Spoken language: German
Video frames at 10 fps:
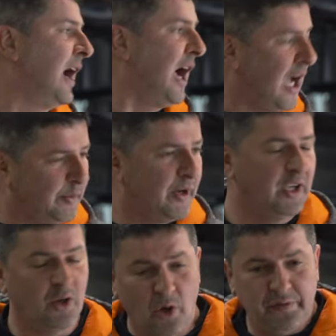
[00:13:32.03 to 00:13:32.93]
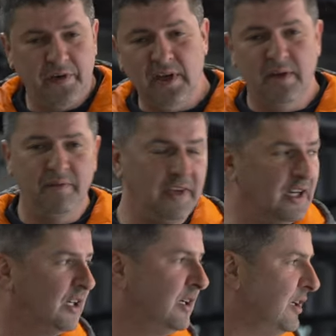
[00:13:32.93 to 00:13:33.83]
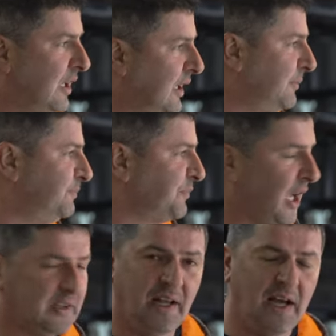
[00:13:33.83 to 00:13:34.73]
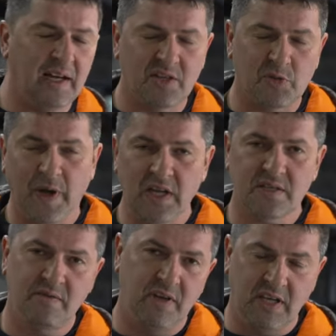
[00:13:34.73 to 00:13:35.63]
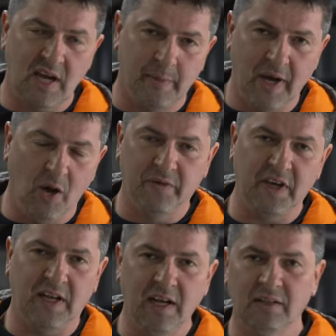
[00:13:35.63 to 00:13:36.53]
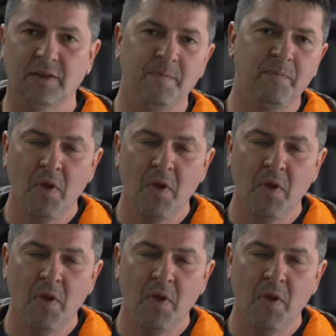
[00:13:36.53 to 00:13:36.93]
Aber ich hoffe, wir ähm, hatten alle Spaß. Ich habe aufgeklärt.